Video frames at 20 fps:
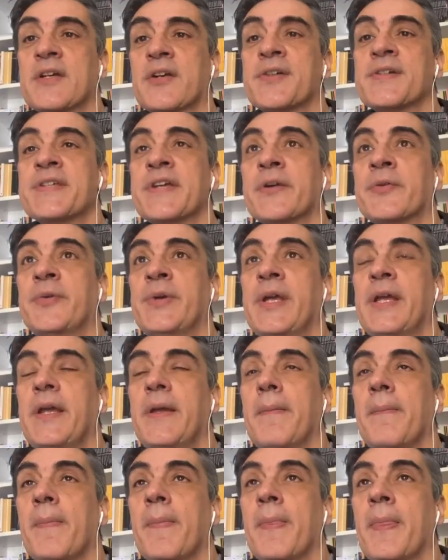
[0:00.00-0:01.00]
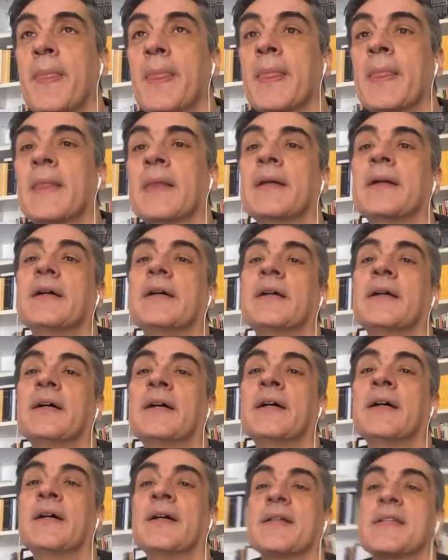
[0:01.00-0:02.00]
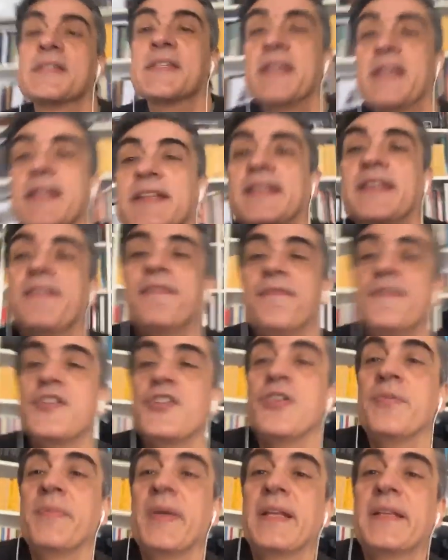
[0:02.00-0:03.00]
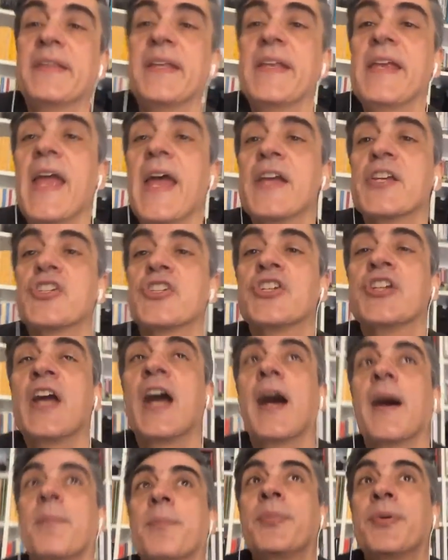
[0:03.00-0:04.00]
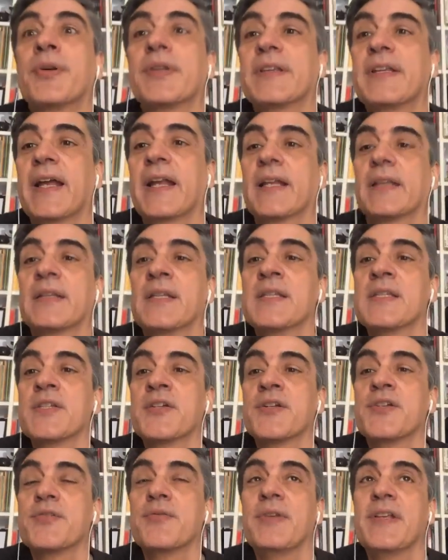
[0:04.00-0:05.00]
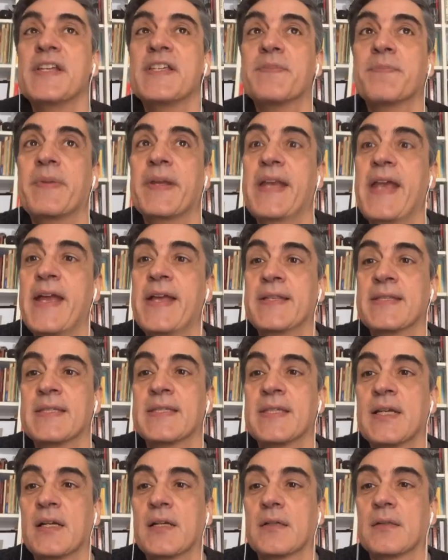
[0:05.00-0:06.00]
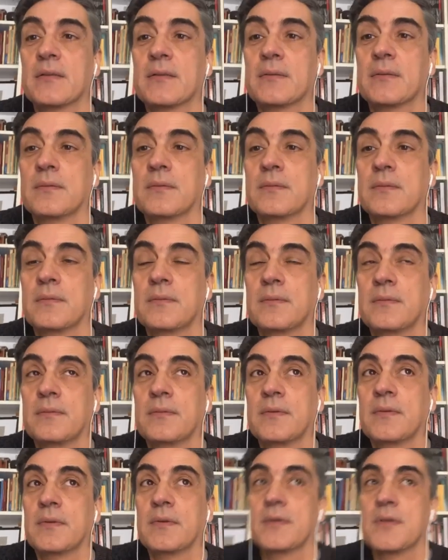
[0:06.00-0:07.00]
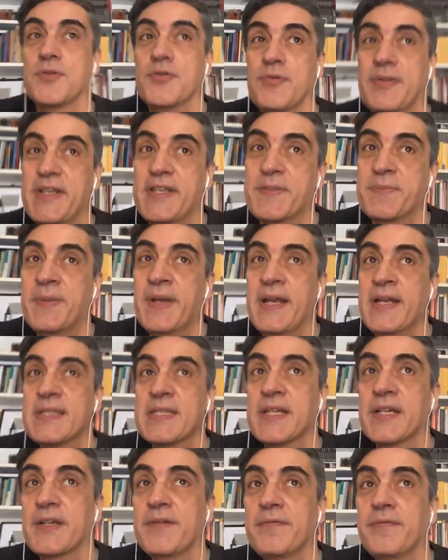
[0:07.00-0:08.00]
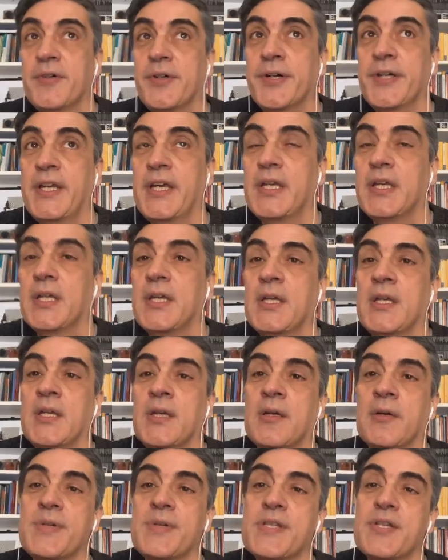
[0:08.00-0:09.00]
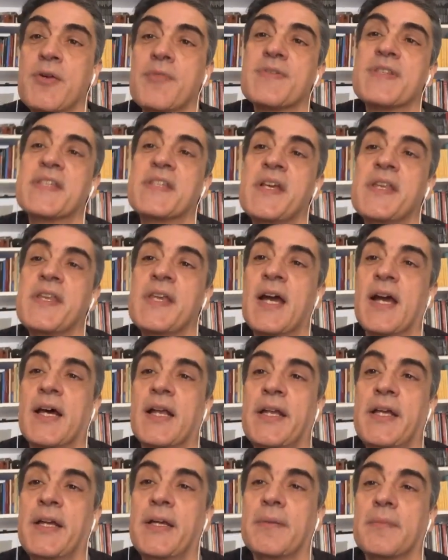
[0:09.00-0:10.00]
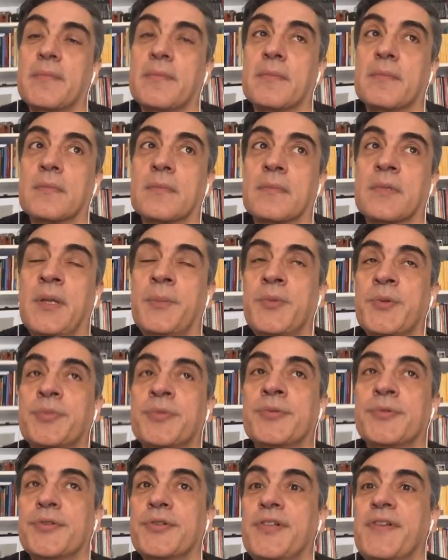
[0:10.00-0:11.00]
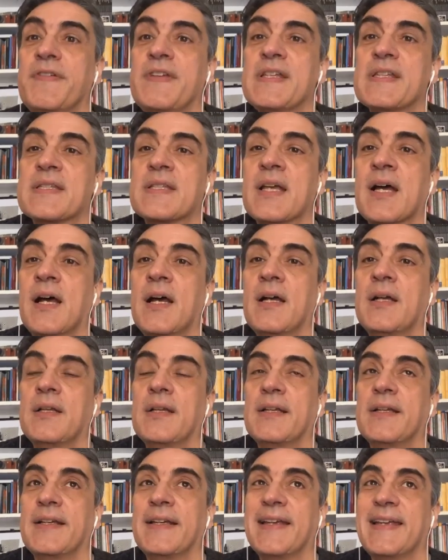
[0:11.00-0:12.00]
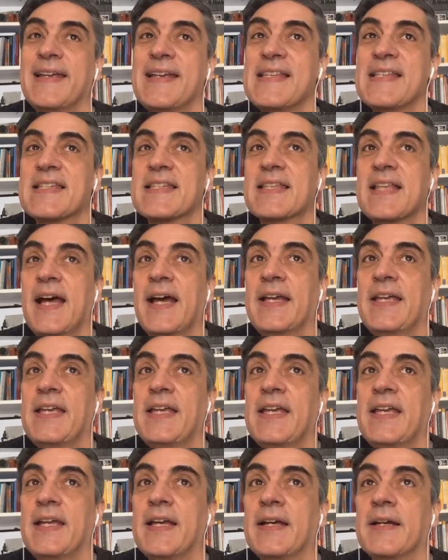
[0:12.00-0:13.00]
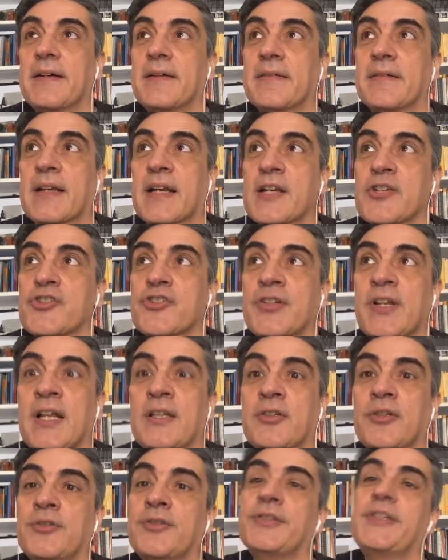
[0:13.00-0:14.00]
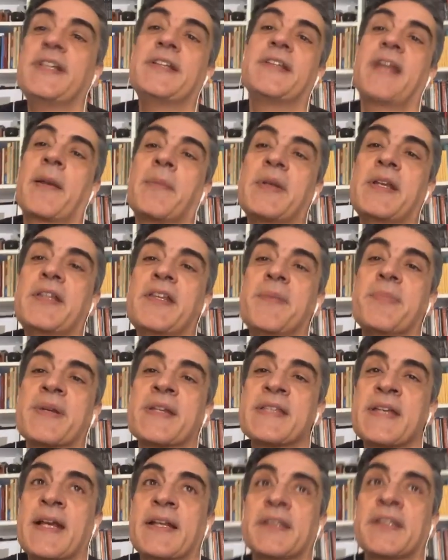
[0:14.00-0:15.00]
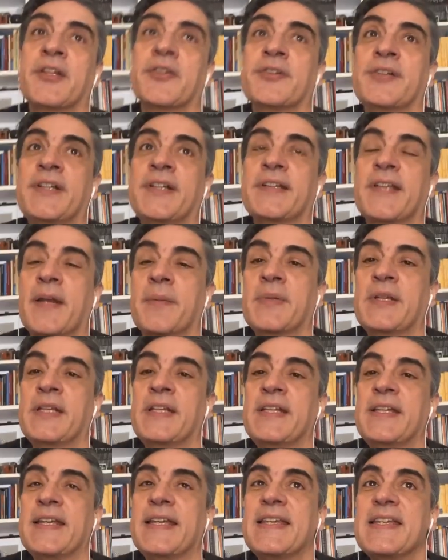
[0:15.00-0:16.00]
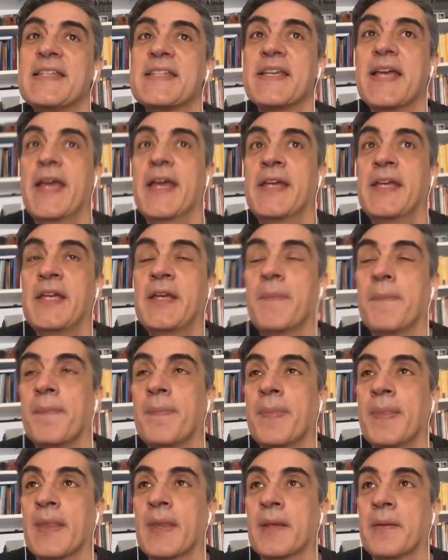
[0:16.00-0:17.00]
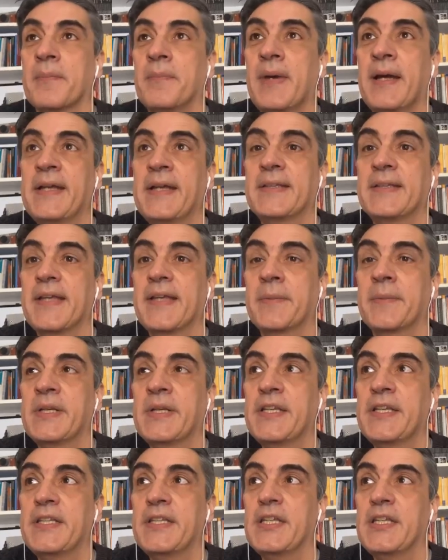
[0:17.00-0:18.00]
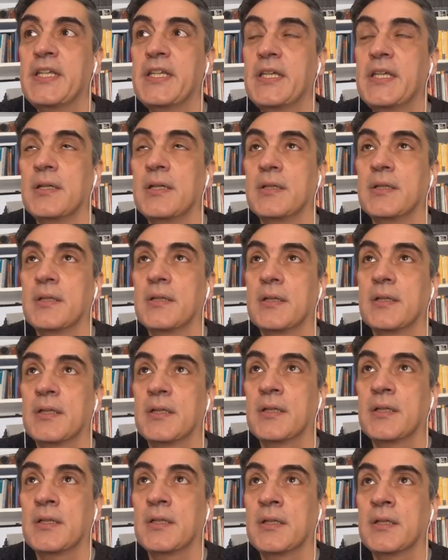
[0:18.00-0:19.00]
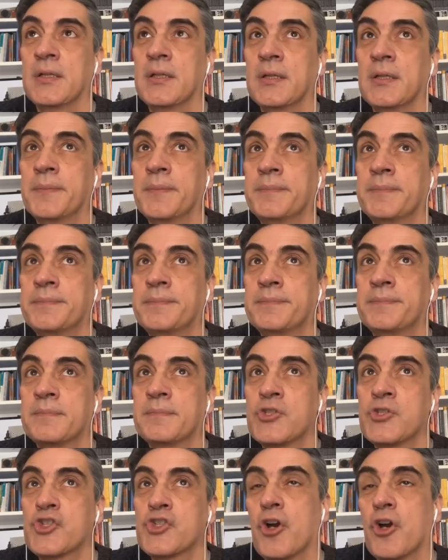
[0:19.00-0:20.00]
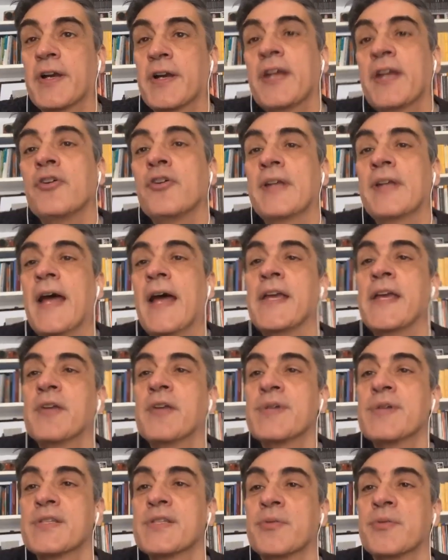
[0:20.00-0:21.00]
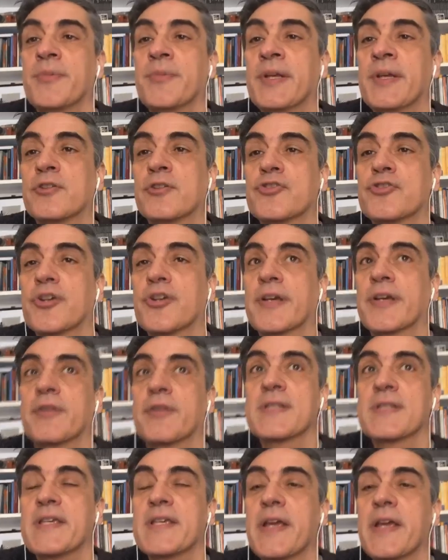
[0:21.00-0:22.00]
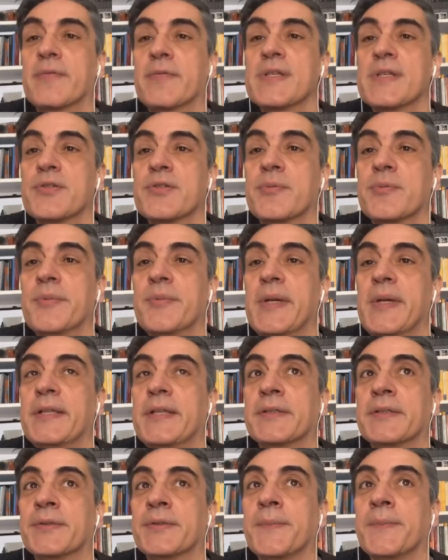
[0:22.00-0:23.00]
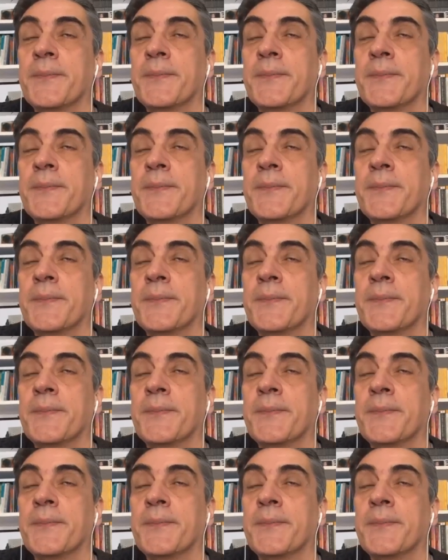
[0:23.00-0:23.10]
questa cosa qui, uh, se difficilmente riesci a portare attenzione sull'esperienza, sull'esperienza che vuoi, questo è un segnale, dal mio punto di vista, che stai ragionando non in termini di presente, non in termini di chi sei, ma in termini di eh, ciò che non hai in questo momento, ciò che non sei in questo momento.